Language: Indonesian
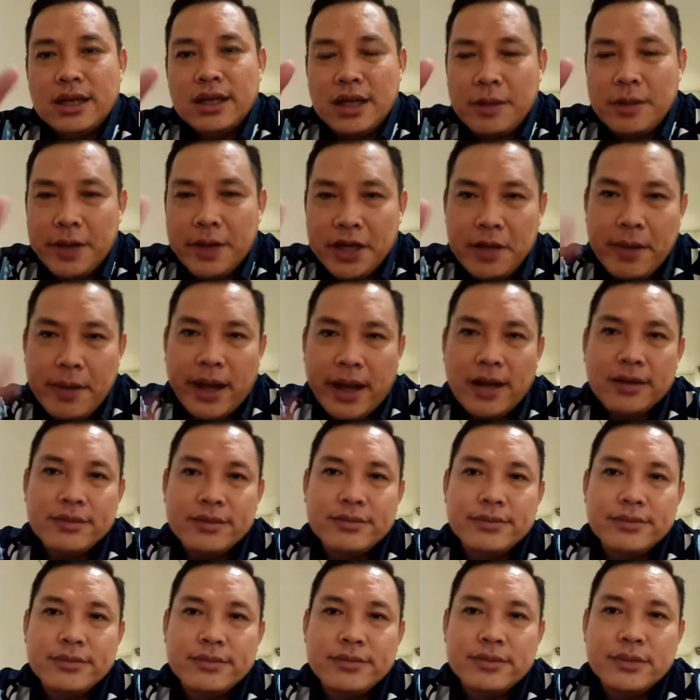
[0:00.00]
Tiba-tiba
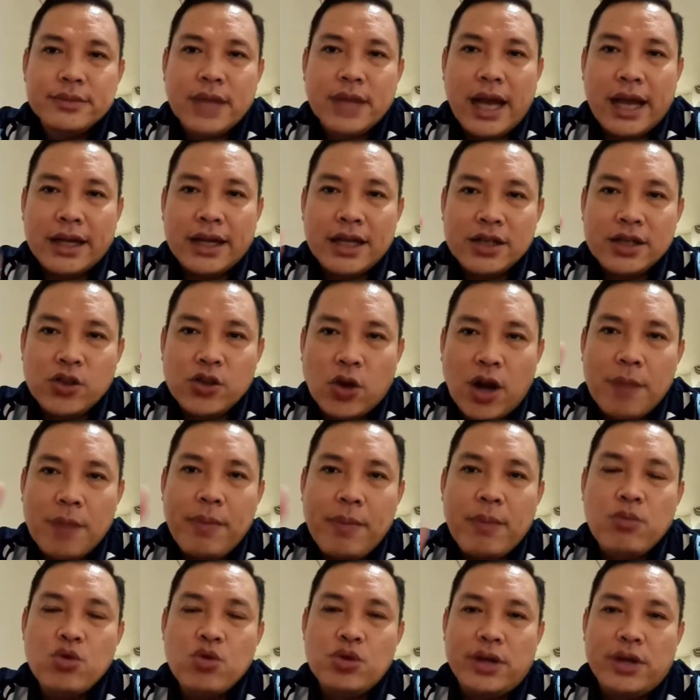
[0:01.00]
ada seorang
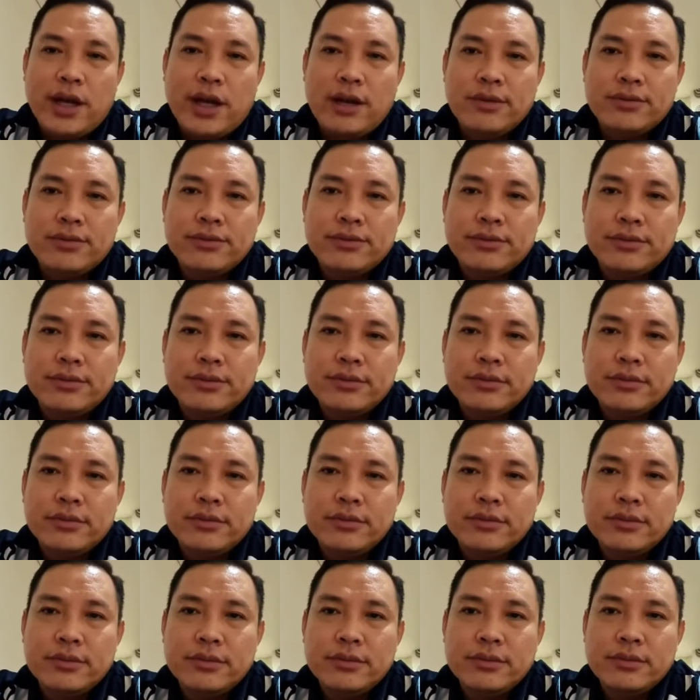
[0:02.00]
pemuda.
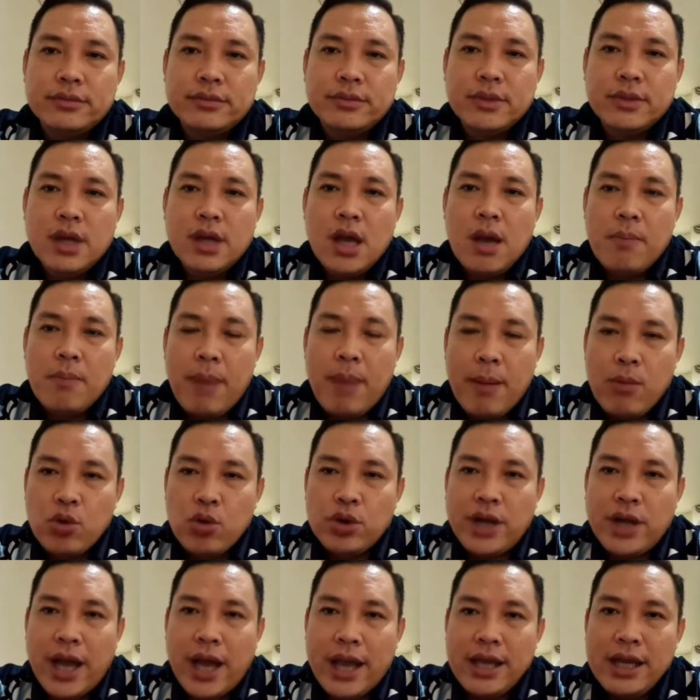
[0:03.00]

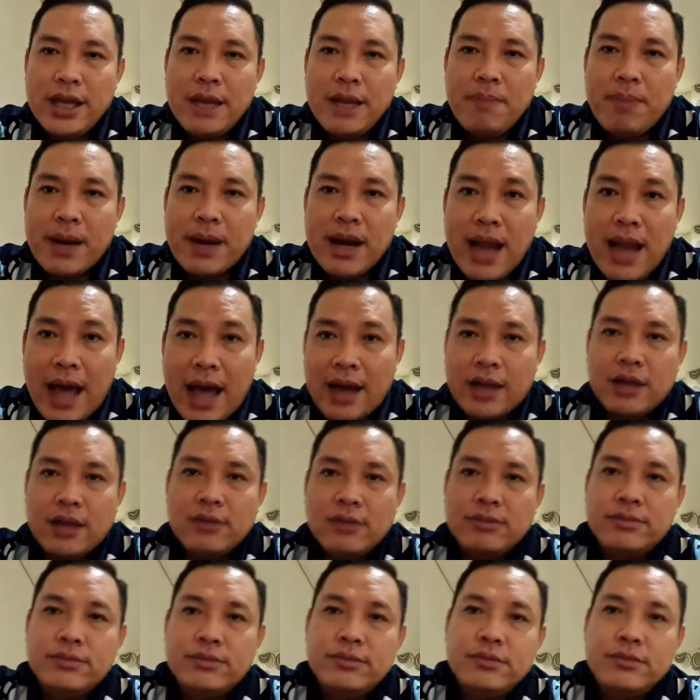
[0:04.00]
Pemuda ini berlari.
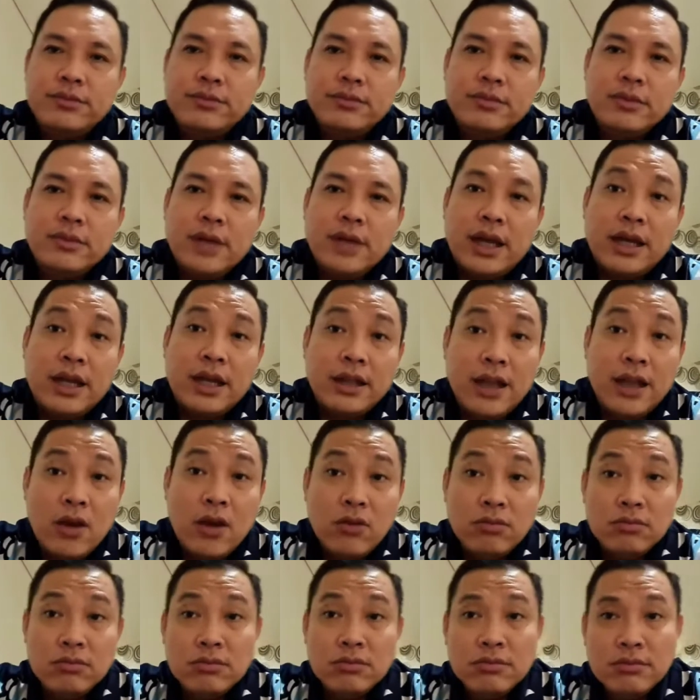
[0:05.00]
Anda
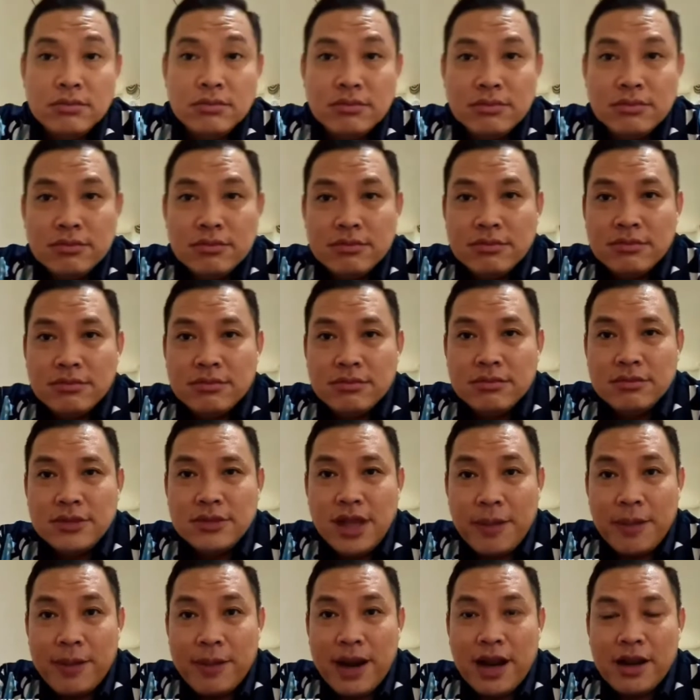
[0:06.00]
tahu?
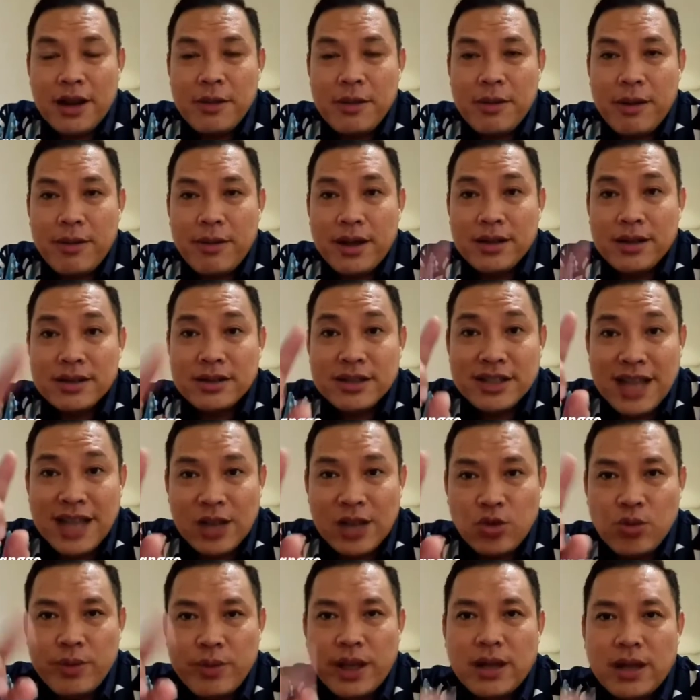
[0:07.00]
Dia berlari berapa?
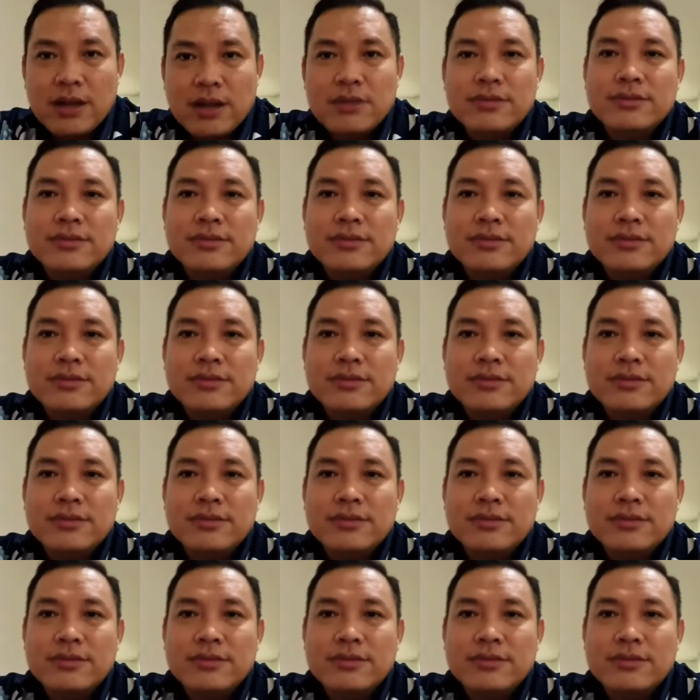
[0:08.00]
Satu mil.